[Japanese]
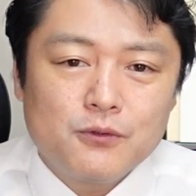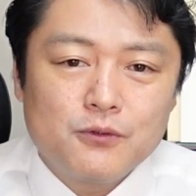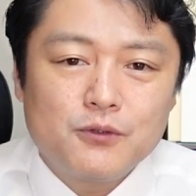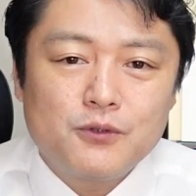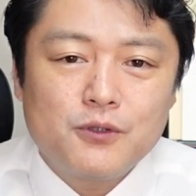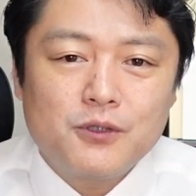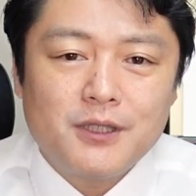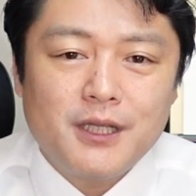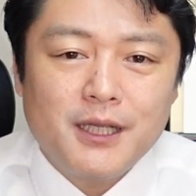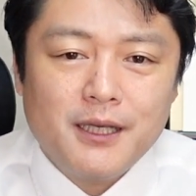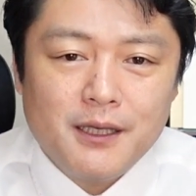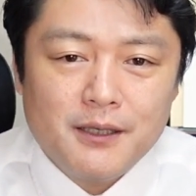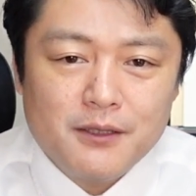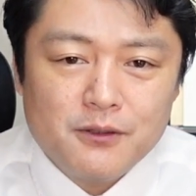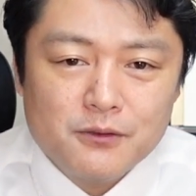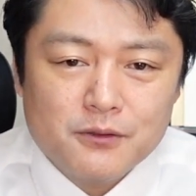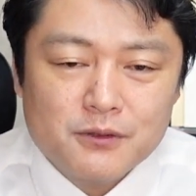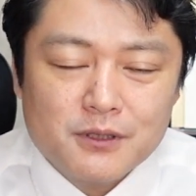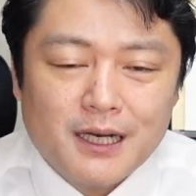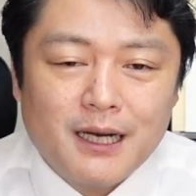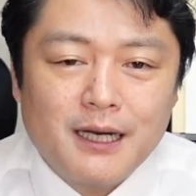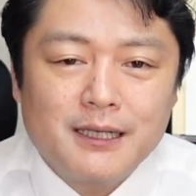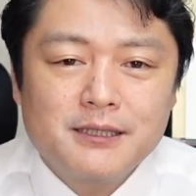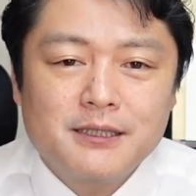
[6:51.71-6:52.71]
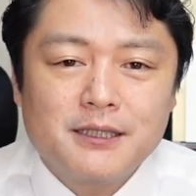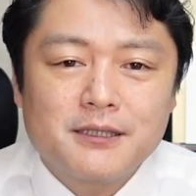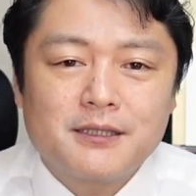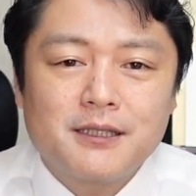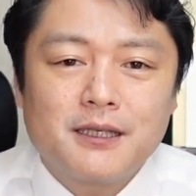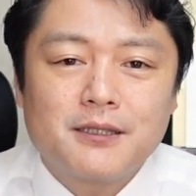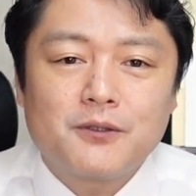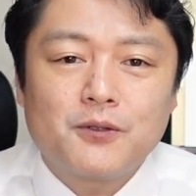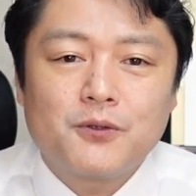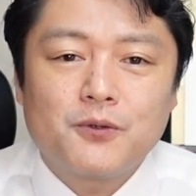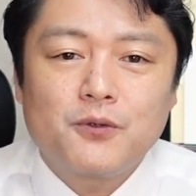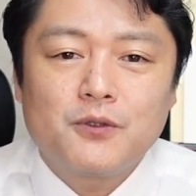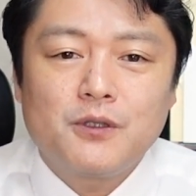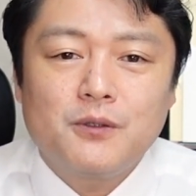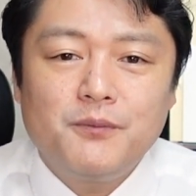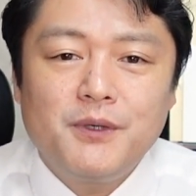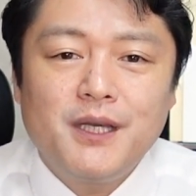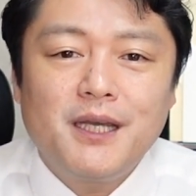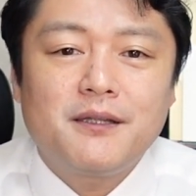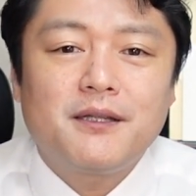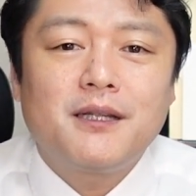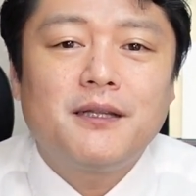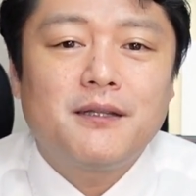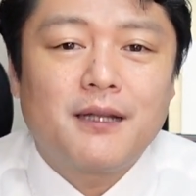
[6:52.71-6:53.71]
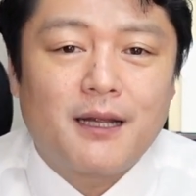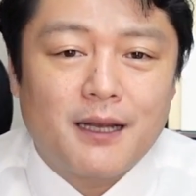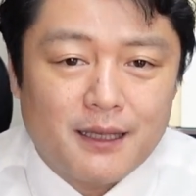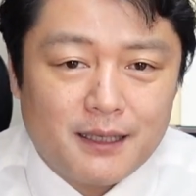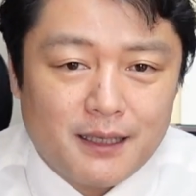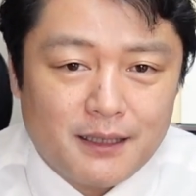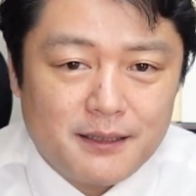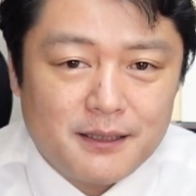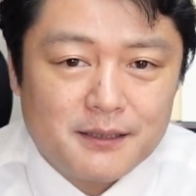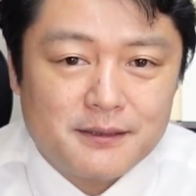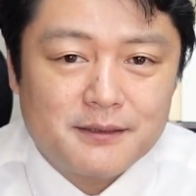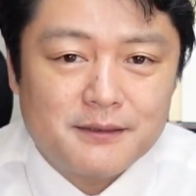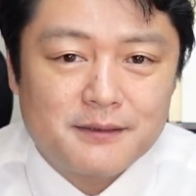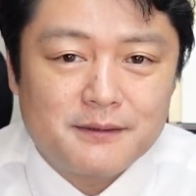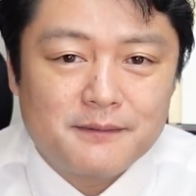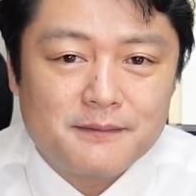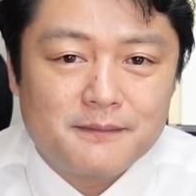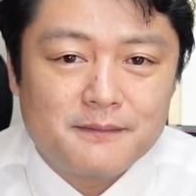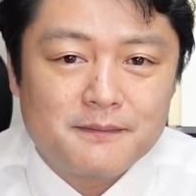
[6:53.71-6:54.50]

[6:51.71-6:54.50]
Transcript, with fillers: 売っている会社さんのように見えてならないんです。